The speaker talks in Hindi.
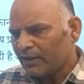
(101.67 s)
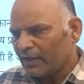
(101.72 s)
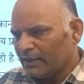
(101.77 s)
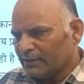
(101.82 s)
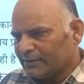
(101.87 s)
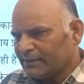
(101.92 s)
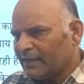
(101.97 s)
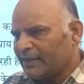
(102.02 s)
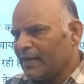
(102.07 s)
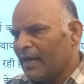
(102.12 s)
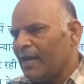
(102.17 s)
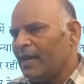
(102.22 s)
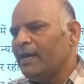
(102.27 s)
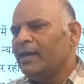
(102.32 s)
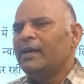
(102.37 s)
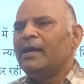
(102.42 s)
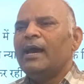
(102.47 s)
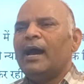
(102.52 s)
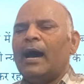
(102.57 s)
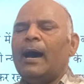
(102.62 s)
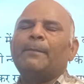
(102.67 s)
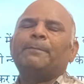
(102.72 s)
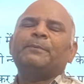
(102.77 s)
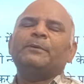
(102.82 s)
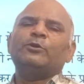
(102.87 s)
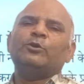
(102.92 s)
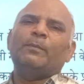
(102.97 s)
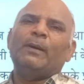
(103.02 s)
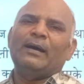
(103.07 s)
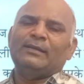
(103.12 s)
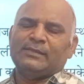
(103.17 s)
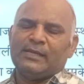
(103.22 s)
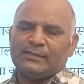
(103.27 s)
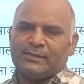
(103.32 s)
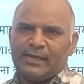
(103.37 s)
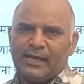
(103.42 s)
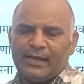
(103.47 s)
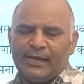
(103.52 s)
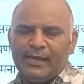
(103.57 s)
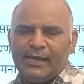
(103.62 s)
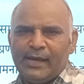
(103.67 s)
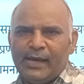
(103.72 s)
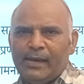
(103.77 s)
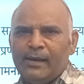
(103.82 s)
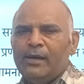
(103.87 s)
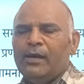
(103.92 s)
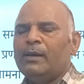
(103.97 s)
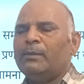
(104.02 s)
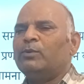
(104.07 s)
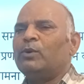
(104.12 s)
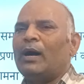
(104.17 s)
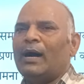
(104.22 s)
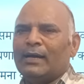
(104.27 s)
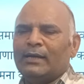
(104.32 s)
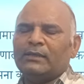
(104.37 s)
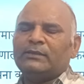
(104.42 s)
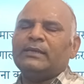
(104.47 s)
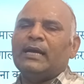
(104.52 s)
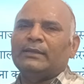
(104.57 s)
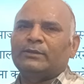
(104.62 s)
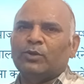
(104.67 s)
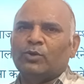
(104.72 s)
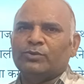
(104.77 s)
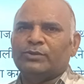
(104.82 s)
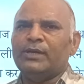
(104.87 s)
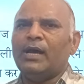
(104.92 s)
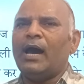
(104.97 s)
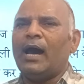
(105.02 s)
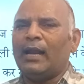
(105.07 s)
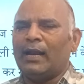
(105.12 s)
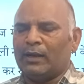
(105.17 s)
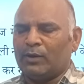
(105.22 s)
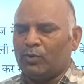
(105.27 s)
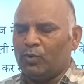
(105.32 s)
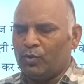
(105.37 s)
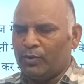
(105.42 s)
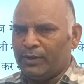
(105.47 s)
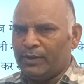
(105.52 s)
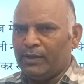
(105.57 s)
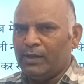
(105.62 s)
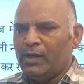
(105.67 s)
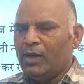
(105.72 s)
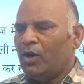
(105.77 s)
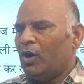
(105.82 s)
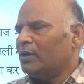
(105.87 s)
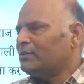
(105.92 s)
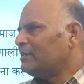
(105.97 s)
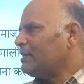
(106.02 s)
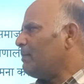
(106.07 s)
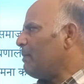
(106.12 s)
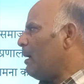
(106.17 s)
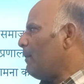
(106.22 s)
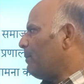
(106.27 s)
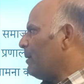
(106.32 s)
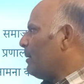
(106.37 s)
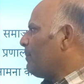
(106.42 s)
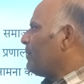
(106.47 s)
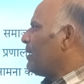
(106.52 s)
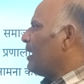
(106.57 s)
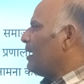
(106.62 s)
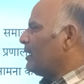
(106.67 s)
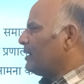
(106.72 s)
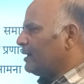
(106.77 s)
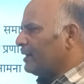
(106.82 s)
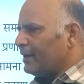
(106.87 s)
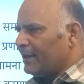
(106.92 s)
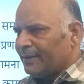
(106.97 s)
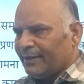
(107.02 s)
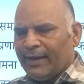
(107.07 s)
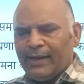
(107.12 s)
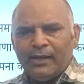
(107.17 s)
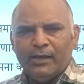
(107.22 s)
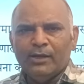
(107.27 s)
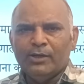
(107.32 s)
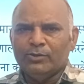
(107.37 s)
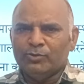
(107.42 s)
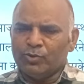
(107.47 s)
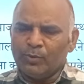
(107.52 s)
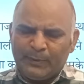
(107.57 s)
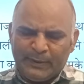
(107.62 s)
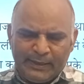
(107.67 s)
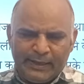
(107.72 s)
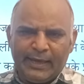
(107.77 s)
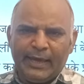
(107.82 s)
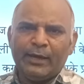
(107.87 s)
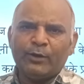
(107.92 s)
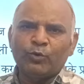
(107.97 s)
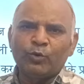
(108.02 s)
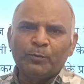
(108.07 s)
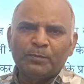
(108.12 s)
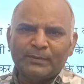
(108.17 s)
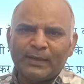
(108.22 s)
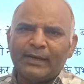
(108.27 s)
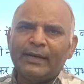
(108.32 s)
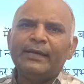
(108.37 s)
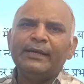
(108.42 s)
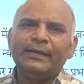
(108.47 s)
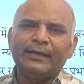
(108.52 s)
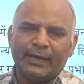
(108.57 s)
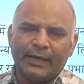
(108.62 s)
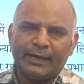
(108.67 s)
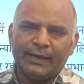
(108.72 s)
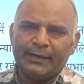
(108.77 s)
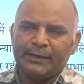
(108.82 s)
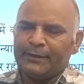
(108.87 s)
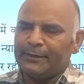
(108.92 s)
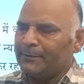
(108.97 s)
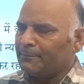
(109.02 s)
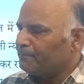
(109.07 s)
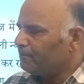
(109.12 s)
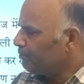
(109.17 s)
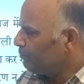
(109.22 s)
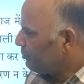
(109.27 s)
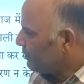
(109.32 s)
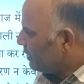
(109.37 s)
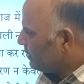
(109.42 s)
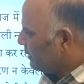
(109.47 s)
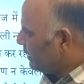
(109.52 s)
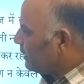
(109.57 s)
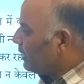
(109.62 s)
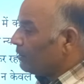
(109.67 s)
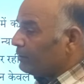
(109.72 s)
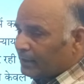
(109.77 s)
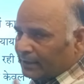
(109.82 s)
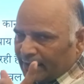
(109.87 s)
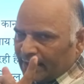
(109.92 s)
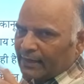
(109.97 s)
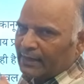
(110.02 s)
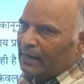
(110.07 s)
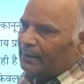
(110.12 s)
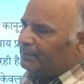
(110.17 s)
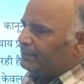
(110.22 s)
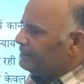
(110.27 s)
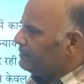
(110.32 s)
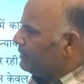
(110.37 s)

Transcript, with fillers: इससे क्या है आपकी जो भाषा शैली है वो अन्य छात्रों से अलग होगी और सब अपना अपना अलग करेंगे तो फिर एक रूपता नहीं रहेगी ठीक है ये करना भी